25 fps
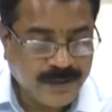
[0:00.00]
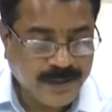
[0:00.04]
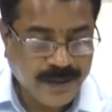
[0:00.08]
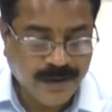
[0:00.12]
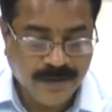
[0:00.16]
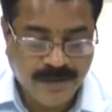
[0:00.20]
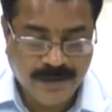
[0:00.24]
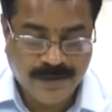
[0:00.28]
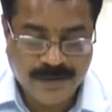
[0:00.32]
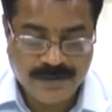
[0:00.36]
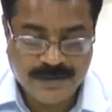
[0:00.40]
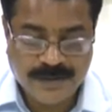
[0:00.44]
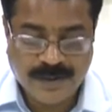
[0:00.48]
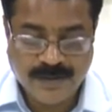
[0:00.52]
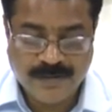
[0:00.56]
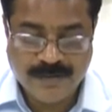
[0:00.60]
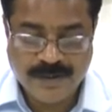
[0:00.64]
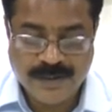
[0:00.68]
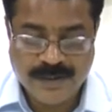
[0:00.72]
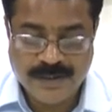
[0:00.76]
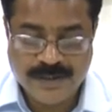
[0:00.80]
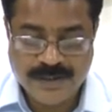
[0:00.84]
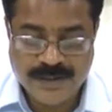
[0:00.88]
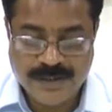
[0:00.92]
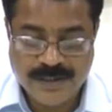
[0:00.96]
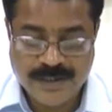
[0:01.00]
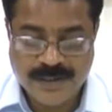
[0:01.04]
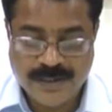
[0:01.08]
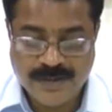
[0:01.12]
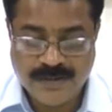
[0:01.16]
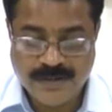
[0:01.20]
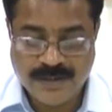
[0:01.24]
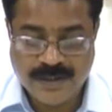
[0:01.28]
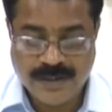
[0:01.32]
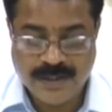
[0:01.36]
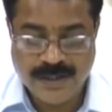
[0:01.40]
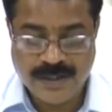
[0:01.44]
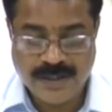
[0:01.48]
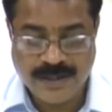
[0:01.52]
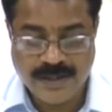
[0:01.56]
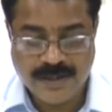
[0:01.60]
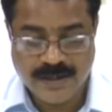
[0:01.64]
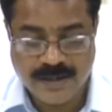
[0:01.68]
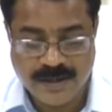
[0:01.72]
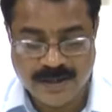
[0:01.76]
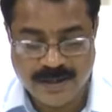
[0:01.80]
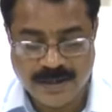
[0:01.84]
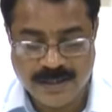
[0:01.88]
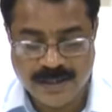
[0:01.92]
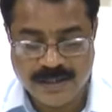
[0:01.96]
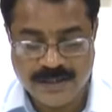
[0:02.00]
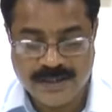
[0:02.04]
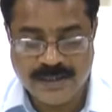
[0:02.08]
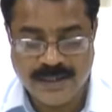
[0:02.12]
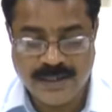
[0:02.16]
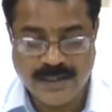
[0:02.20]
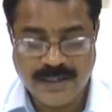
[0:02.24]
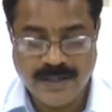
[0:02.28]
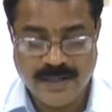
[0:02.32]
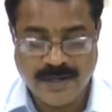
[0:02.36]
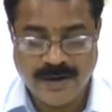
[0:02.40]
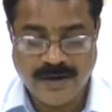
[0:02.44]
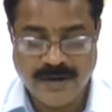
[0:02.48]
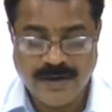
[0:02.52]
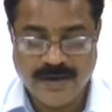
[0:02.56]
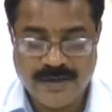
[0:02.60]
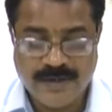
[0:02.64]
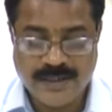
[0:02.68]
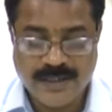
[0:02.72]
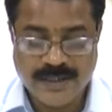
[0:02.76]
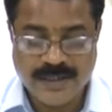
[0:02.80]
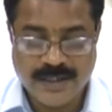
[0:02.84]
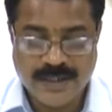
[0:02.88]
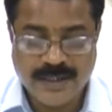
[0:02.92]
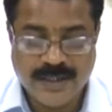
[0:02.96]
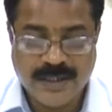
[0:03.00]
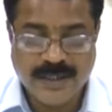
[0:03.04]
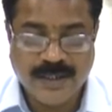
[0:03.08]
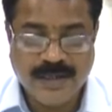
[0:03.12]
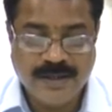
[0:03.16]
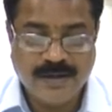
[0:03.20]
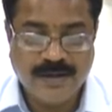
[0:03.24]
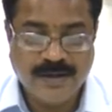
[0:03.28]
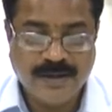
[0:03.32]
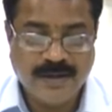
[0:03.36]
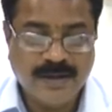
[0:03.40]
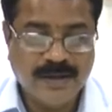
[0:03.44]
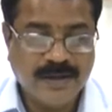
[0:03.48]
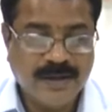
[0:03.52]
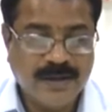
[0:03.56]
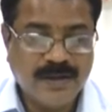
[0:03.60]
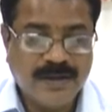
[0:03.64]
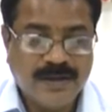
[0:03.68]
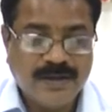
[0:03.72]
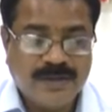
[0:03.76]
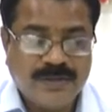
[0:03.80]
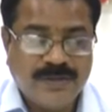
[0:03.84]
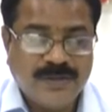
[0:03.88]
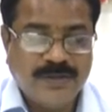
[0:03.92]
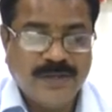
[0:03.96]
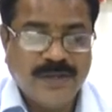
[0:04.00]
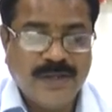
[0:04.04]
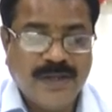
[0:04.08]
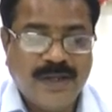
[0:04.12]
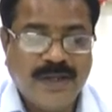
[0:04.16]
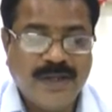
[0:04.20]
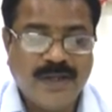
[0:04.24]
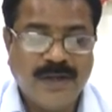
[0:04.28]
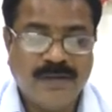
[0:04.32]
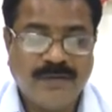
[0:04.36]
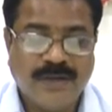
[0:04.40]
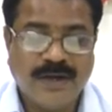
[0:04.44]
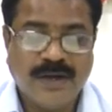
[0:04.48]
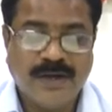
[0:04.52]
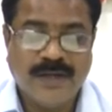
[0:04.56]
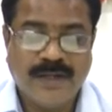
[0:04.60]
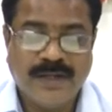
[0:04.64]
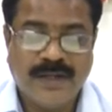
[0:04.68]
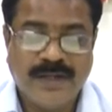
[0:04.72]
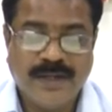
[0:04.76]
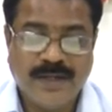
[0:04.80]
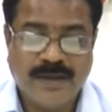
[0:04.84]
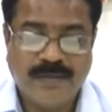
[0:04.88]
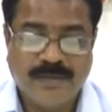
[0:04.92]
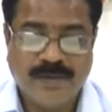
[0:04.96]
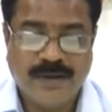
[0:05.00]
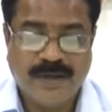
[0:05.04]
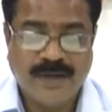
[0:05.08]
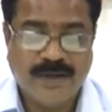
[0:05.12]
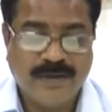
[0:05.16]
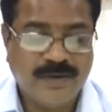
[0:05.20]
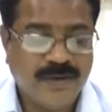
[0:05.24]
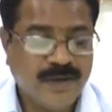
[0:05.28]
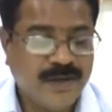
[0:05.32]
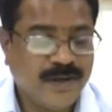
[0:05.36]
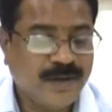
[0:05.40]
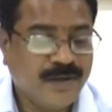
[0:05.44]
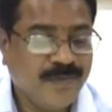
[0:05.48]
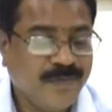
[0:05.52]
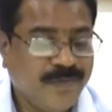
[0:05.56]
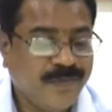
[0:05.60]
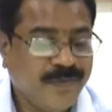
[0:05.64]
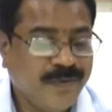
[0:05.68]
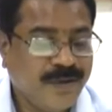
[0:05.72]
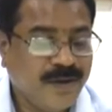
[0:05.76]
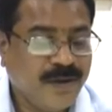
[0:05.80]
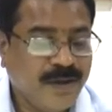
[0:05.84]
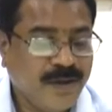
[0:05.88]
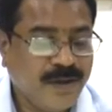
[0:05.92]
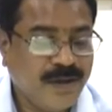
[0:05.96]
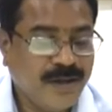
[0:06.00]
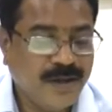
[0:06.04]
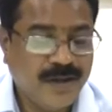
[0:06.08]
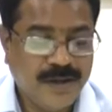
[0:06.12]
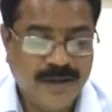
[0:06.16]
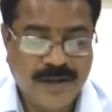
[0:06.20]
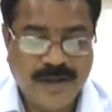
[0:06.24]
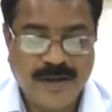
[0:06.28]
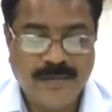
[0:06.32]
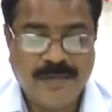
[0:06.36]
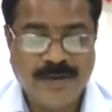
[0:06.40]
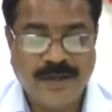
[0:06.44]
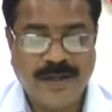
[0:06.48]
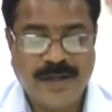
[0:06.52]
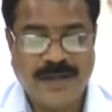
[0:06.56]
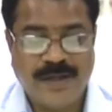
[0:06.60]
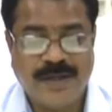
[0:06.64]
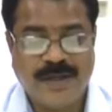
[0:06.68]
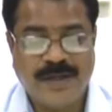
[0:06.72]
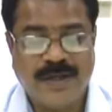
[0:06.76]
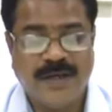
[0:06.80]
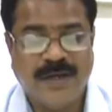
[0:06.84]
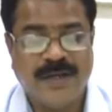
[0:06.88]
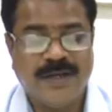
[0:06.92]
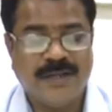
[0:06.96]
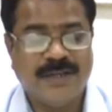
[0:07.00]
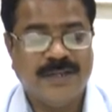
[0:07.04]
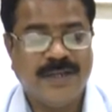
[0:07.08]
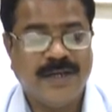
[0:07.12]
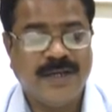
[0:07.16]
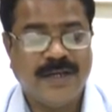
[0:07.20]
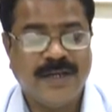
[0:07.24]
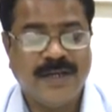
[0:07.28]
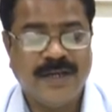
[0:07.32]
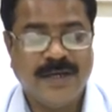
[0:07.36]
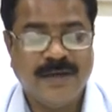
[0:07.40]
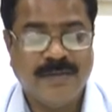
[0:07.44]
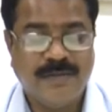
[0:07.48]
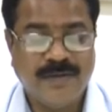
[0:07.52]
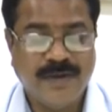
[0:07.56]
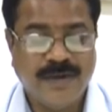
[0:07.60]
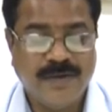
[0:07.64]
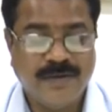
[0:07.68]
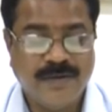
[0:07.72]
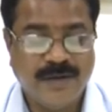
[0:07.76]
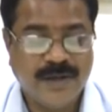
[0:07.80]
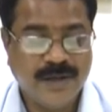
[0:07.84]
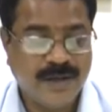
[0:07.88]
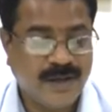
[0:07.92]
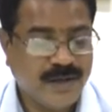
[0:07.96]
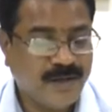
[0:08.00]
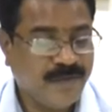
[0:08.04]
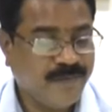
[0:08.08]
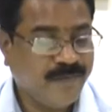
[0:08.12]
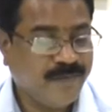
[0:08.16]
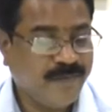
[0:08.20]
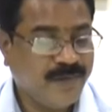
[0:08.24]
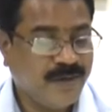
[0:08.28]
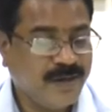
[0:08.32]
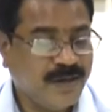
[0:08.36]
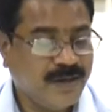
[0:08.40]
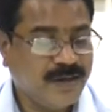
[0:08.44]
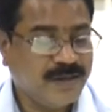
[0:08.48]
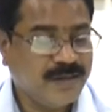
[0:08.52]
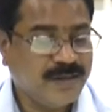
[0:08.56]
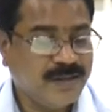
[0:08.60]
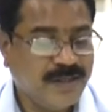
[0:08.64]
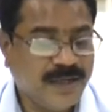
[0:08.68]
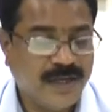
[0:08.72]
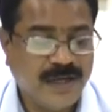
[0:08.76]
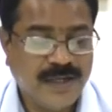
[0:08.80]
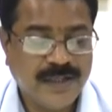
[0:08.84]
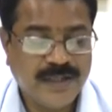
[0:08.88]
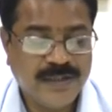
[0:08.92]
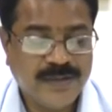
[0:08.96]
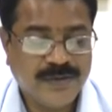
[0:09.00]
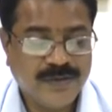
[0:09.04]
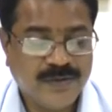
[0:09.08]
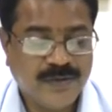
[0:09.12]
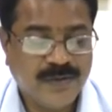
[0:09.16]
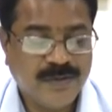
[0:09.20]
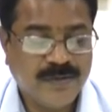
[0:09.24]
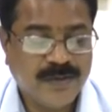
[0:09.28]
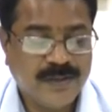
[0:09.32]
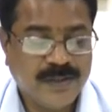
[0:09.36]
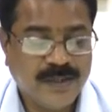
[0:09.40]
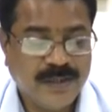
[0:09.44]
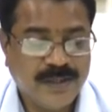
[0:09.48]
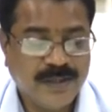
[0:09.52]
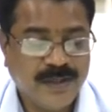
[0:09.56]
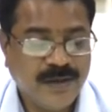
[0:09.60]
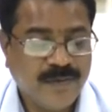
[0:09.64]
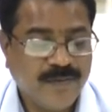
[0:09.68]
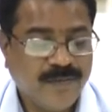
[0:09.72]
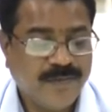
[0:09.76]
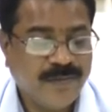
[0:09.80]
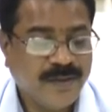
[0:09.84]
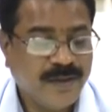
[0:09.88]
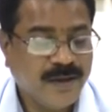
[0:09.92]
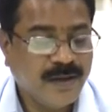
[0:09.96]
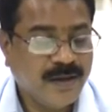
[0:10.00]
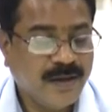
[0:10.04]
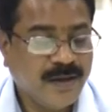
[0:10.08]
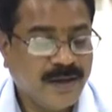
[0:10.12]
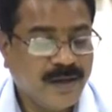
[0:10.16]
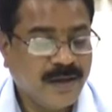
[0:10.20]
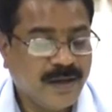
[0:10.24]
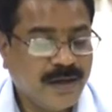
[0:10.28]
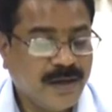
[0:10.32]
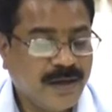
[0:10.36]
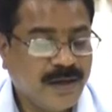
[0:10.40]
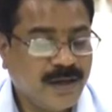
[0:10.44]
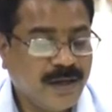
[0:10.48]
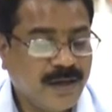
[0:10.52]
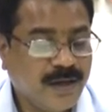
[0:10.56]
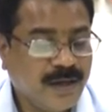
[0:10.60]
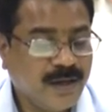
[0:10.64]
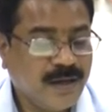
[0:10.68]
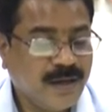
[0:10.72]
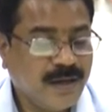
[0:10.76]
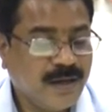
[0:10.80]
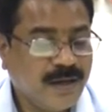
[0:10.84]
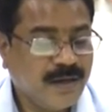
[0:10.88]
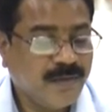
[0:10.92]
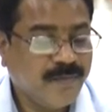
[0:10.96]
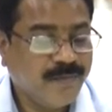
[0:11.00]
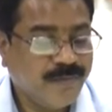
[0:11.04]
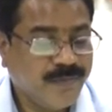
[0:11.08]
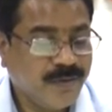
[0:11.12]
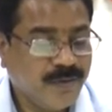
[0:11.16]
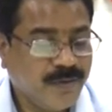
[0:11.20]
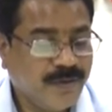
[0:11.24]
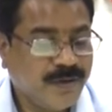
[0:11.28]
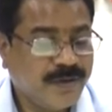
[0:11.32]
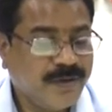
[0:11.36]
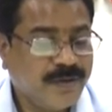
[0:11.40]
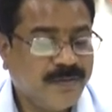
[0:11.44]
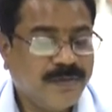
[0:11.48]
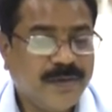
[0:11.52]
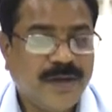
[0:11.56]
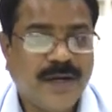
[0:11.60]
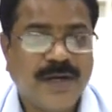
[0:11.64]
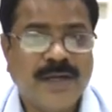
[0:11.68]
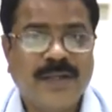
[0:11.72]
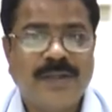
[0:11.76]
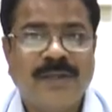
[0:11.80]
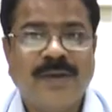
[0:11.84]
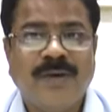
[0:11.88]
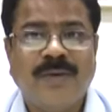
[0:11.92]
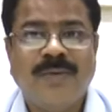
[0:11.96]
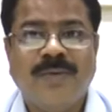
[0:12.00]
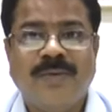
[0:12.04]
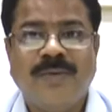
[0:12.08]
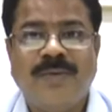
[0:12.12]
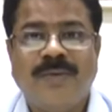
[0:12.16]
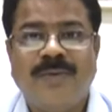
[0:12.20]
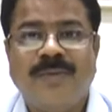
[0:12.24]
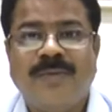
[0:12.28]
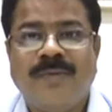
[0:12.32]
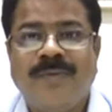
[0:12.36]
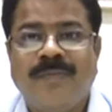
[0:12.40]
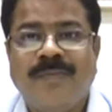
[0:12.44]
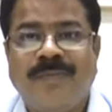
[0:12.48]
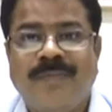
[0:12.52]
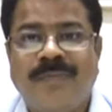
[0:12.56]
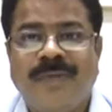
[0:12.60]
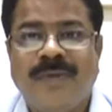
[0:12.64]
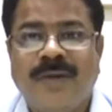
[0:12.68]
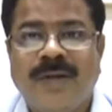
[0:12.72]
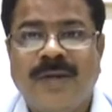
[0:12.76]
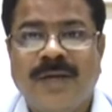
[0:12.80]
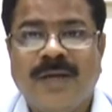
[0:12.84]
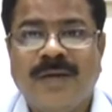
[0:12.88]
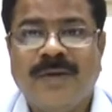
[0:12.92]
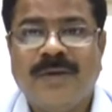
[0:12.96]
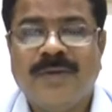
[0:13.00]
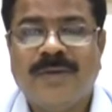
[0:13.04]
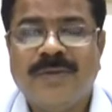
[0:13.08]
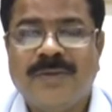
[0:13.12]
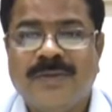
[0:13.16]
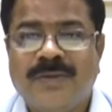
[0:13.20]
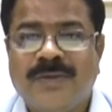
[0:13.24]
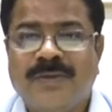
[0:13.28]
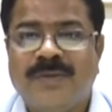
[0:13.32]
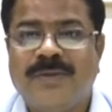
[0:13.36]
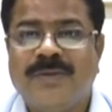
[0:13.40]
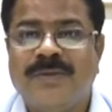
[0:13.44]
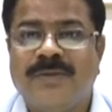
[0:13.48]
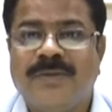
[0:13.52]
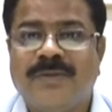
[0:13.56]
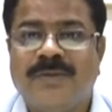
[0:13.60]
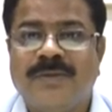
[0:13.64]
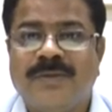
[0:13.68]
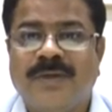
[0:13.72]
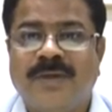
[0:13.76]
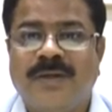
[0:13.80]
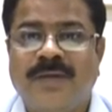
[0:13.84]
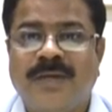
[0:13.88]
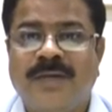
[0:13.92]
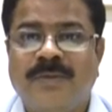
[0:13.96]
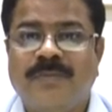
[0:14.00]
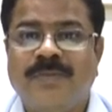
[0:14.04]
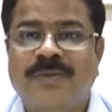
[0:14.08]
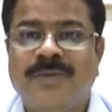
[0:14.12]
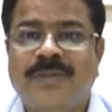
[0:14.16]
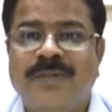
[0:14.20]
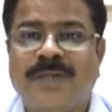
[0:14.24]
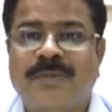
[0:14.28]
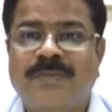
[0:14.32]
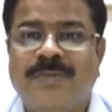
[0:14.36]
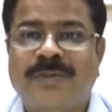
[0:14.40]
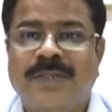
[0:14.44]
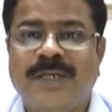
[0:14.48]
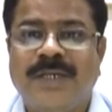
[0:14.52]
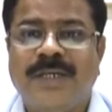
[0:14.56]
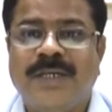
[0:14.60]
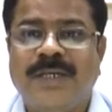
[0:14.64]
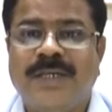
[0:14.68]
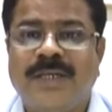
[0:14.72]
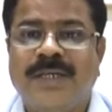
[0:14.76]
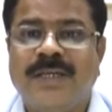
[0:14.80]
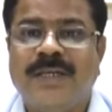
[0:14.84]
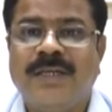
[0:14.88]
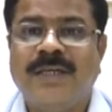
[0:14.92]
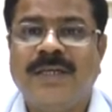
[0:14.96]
రెవెన్యూ సంబంధించి ఒక అర్జీ రావడం జరిగింది ఈ వాటన్నింటిపైన కూడా ఎనిమిది అర్జీలన్నింటిపైన కూడా చర్యలు తీసుకోబడుతుంది అట్లాగే కొంతమంది రైతులు ఈరోజు ఇన్పుట్ సబ్సిడీ